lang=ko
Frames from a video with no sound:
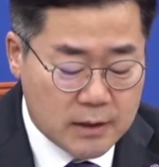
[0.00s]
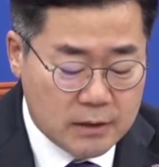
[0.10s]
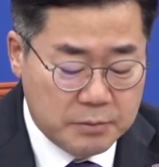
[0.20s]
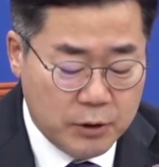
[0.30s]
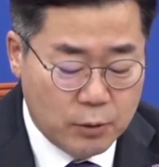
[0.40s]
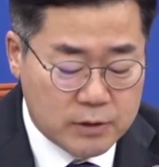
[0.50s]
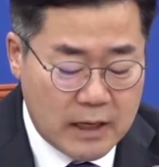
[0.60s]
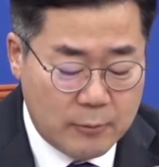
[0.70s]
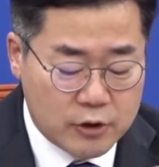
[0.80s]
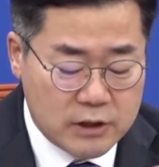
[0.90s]
그 비용
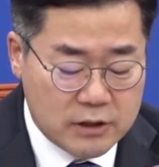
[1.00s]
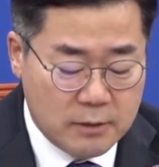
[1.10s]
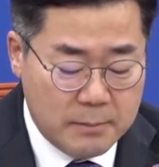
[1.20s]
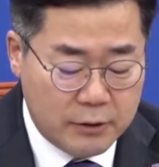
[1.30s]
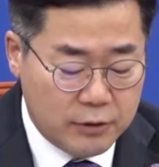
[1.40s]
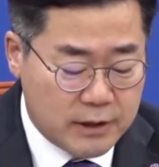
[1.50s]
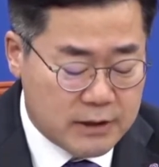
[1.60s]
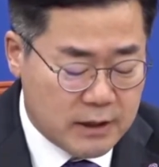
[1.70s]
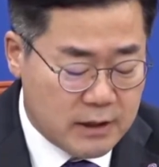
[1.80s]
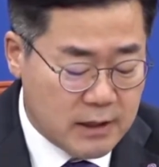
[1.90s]
3억 7천만 원
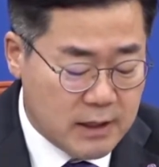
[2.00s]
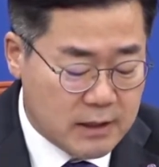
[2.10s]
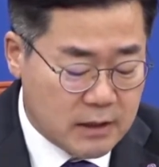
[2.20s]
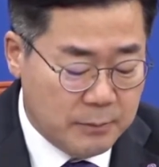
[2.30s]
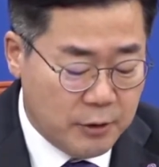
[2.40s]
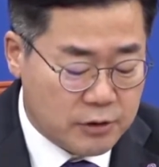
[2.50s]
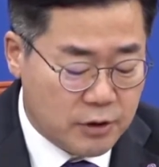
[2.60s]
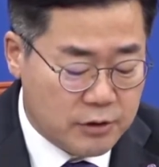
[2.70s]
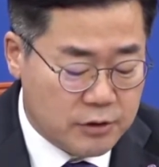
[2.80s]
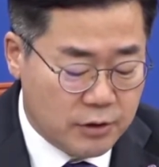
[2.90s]
대신
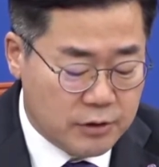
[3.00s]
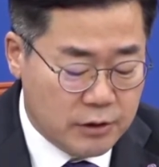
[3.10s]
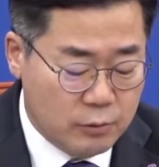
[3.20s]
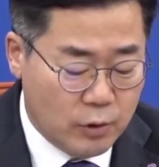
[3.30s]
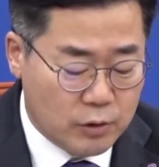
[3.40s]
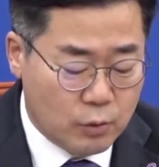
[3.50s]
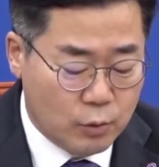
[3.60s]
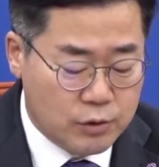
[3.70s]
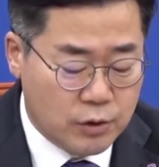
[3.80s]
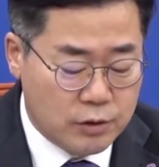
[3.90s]
김영선 전 의원
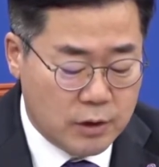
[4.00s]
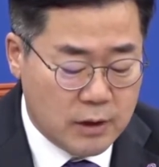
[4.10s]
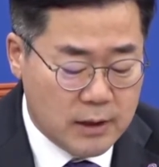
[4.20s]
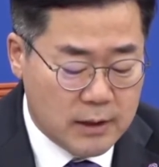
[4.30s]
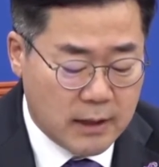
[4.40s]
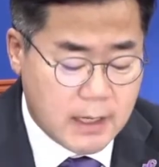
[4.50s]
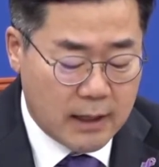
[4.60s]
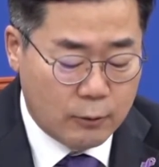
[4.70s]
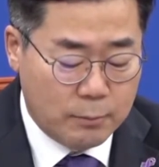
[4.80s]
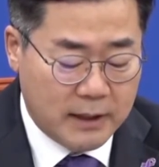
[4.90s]
공천을
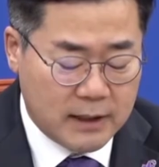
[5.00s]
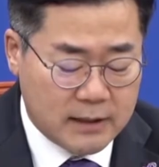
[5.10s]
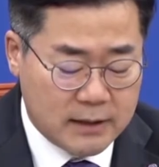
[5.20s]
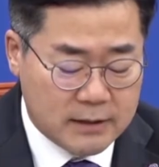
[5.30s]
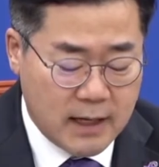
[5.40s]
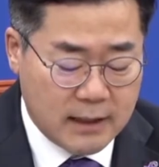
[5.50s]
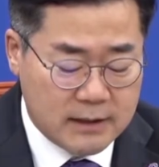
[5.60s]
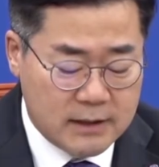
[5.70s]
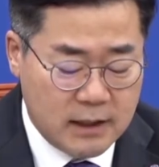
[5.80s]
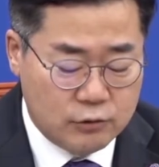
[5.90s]
대가로 받았다는
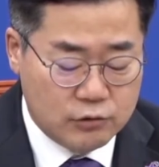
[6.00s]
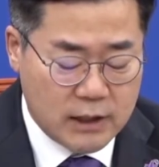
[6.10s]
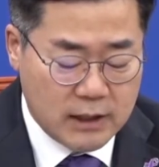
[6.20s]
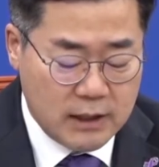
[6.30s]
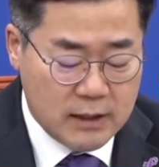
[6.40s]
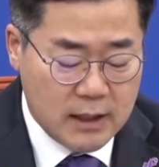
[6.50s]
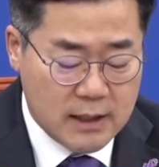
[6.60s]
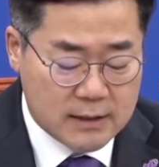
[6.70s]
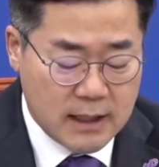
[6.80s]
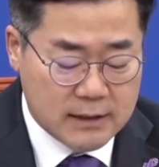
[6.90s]
강 씨의 주장이
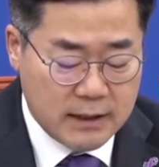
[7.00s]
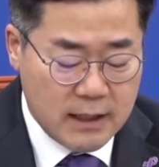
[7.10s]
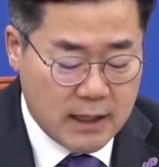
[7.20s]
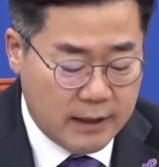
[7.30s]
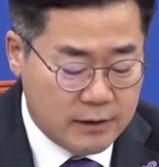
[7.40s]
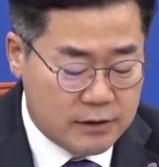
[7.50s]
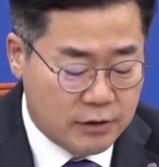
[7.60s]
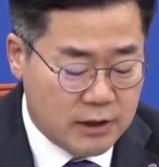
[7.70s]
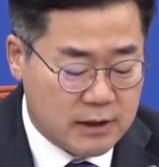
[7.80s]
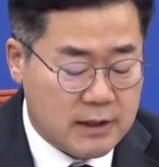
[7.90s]
사실일
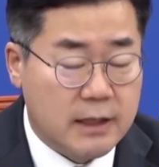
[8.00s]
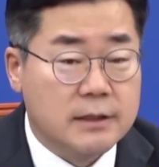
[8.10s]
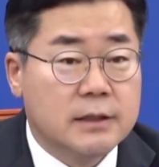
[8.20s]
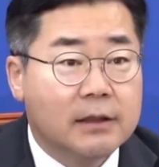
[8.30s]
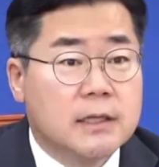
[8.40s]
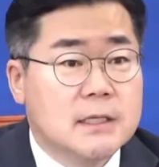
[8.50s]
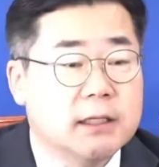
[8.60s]
가능성이 크다는